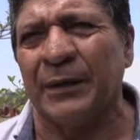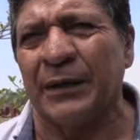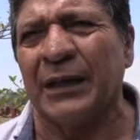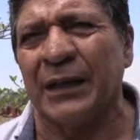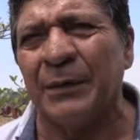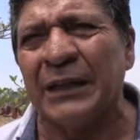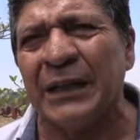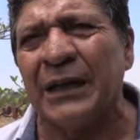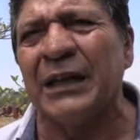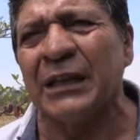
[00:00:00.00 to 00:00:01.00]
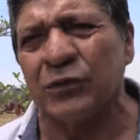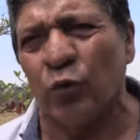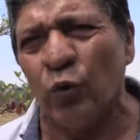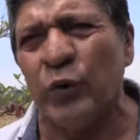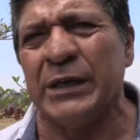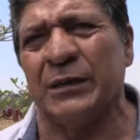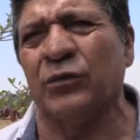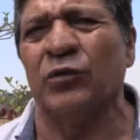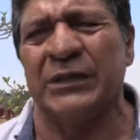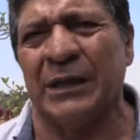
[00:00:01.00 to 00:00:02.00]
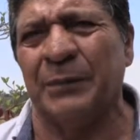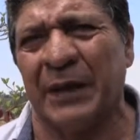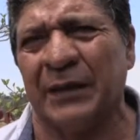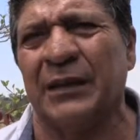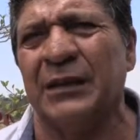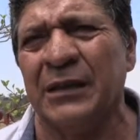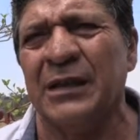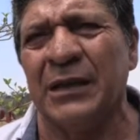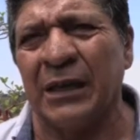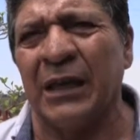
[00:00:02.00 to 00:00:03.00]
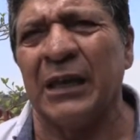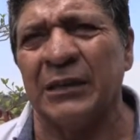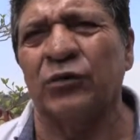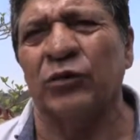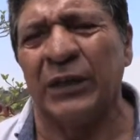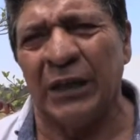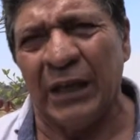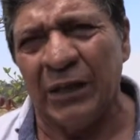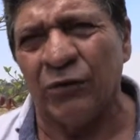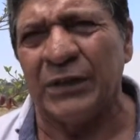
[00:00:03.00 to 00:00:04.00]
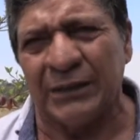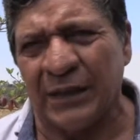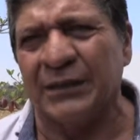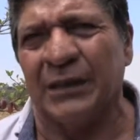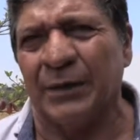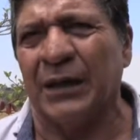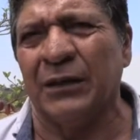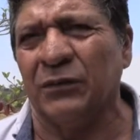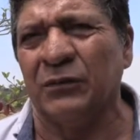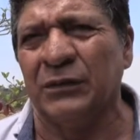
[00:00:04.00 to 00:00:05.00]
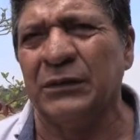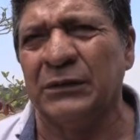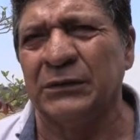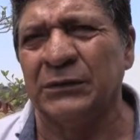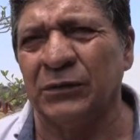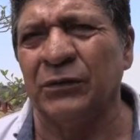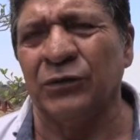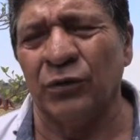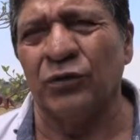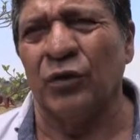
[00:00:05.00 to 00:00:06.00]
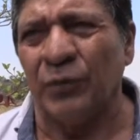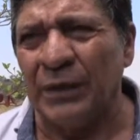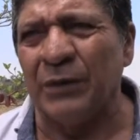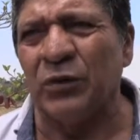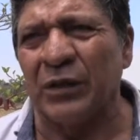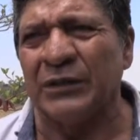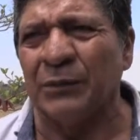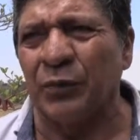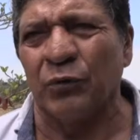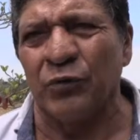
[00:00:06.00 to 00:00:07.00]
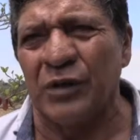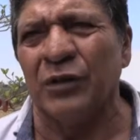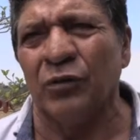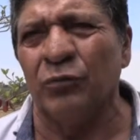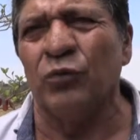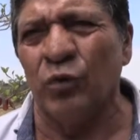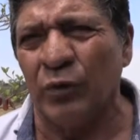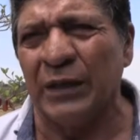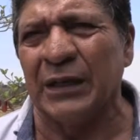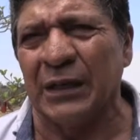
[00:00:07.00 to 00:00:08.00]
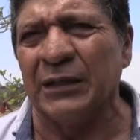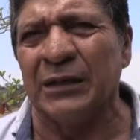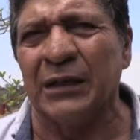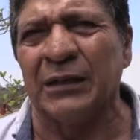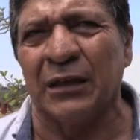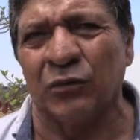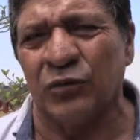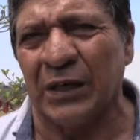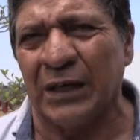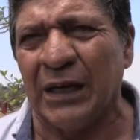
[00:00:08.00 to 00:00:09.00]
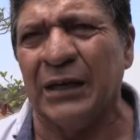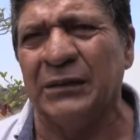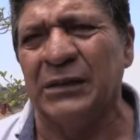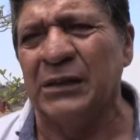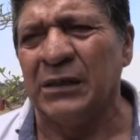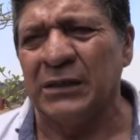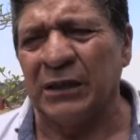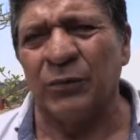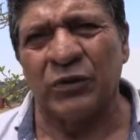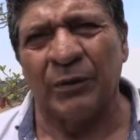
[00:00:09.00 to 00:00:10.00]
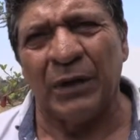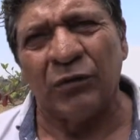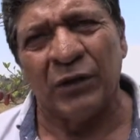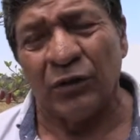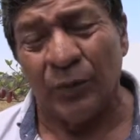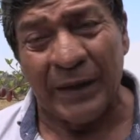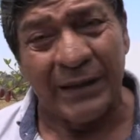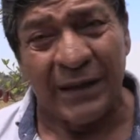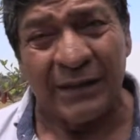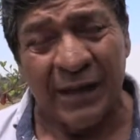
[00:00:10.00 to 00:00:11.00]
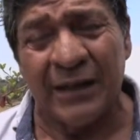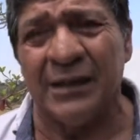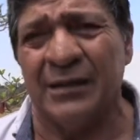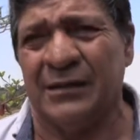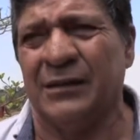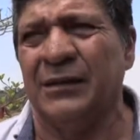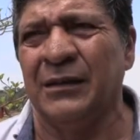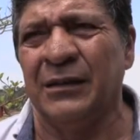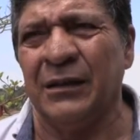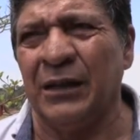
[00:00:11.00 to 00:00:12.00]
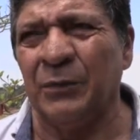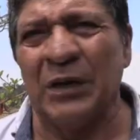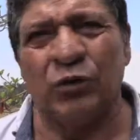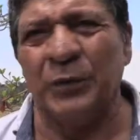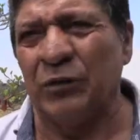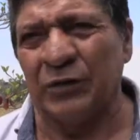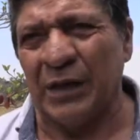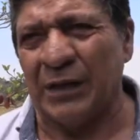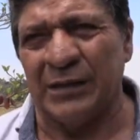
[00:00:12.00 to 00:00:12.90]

ver de qué manera excluyen toda esta parte que es donde ellos ya están trabajando. No, no nos olvidemos que están produciendo muy buena cantidad de arroz acá, estamos hablando de 90 hectáreas, y más o menos a